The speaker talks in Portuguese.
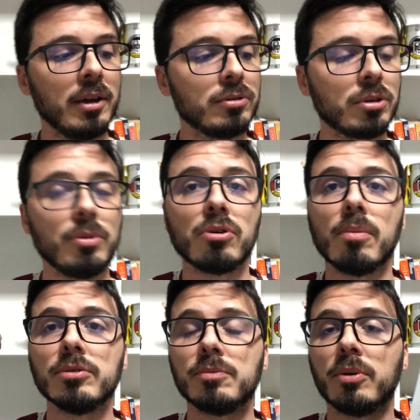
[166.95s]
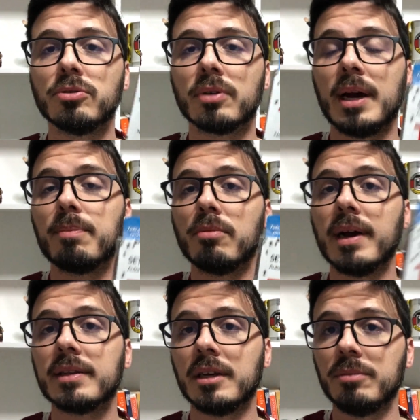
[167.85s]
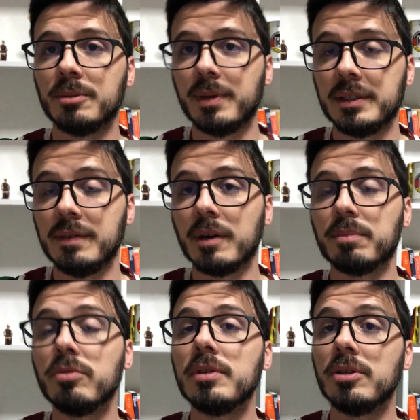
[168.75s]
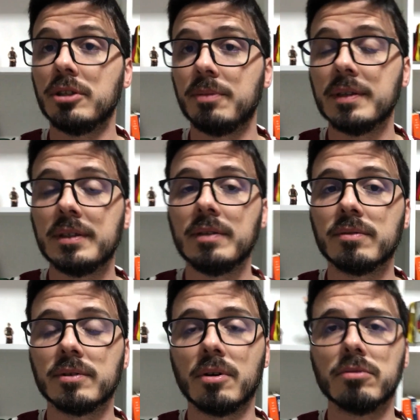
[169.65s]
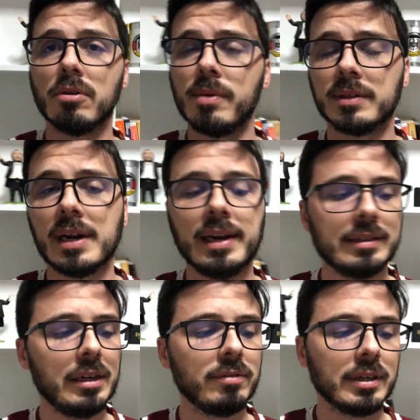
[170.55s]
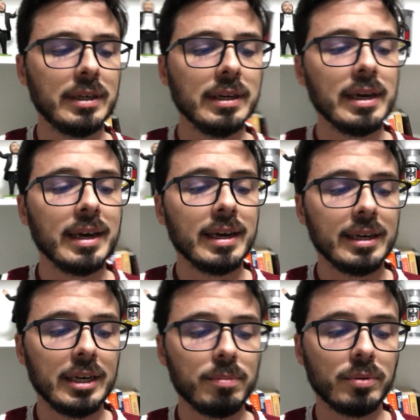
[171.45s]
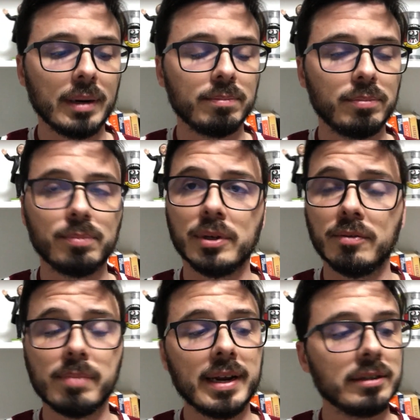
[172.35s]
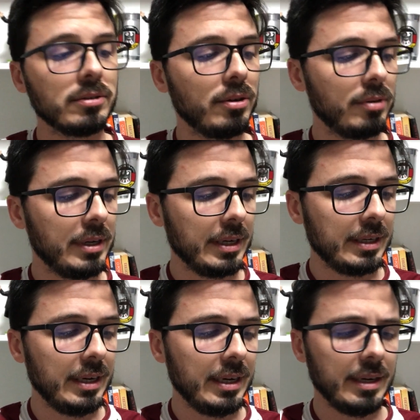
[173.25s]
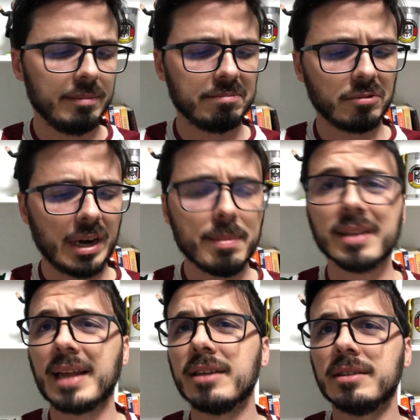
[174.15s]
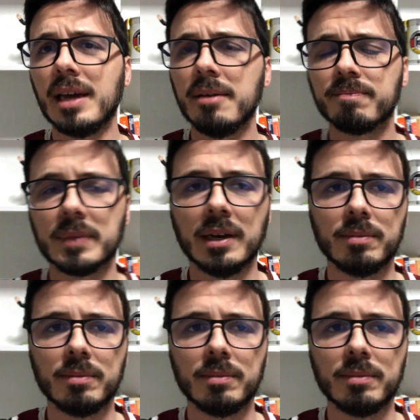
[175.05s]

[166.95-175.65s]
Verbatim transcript: Sobre como se posicionar para uma tribo específica, para um nicho específico. Então eu estou começando a ler esse livro aqui e por, por que pareça, eu li aqui, estou na metade dele, né?